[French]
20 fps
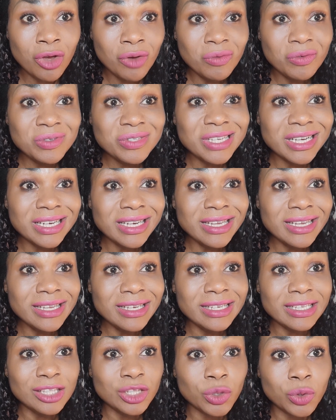Vous allez
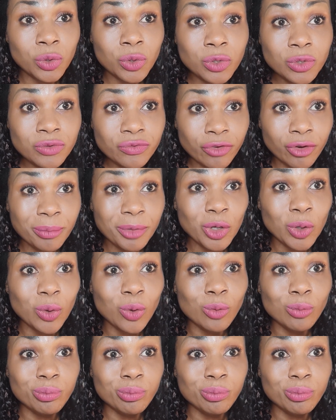les transformer en